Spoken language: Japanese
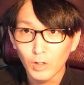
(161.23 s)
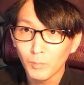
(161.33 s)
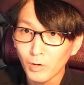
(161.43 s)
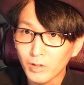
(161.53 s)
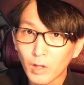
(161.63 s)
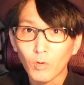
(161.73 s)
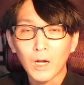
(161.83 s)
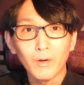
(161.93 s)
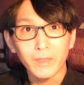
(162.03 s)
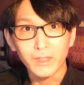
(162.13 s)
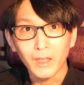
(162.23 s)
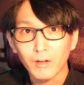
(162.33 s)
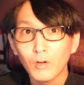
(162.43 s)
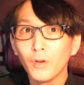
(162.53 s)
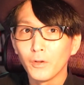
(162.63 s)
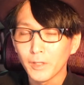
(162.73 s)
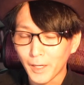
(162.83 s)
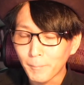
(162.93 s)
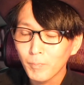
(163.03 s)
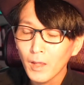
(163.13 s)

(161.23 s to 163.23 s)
うのも結構変わってくるので